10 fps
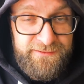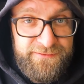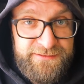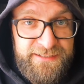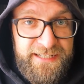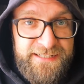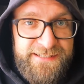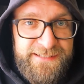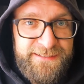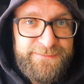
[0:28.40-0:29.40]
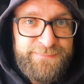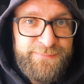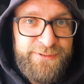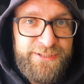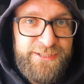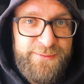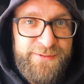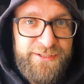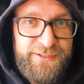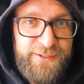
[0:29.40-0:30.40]
w dresy,
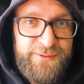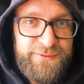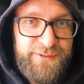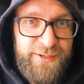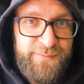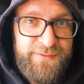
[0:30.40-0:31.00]
przykryliśmy się kołdrą,